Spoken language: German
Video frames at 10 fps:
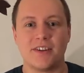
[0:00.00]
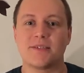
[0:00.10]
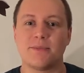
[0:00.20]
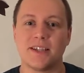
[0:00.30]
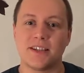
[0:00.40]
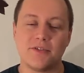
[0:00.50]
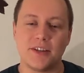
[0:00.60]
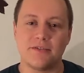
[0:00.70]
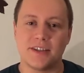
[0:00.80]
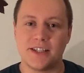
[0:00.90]
was mich auf
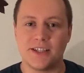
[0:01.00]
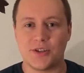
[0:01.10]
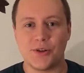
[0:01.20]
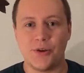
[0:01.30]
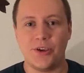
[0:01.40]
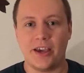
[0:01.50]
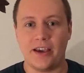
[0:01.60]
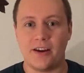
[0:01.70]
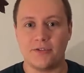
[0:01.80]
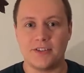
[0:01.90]
jeden Fall noch
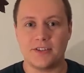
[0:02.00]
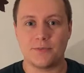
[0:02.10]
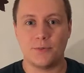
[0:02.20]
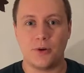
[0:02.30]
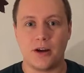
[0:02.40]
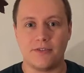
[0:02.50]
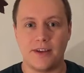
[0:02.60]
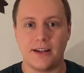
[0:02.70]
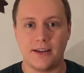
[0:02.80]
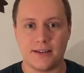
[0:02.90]
neugieriger auf dieses Buch hat
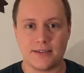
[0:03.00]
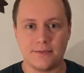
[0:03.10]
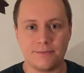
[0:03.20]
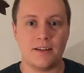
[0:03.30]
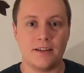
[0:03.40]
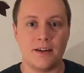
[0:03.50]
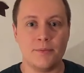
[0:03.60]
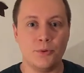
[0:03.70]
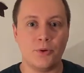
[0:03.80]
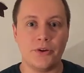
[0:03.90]
werden lassen. Der
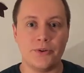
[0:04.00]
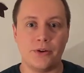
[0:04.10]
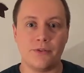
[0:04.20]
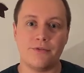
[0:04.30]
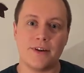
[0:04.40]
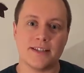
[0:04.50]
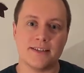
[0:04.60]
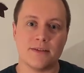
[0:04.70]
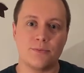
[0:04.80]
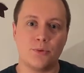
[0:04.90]
Buchrücken
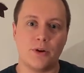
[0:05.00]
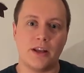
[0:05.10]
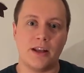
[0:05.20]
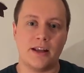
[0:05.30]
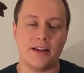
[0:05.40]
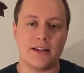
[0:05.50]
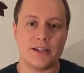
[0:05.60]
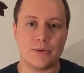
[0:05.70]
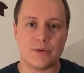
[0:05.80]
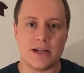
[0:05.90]
fasst das Buch
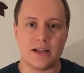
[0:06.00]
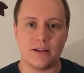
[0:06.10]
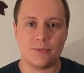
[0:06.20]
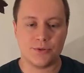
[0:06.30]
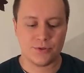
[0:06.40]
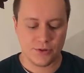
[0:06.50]
inhaltlich unter anderem so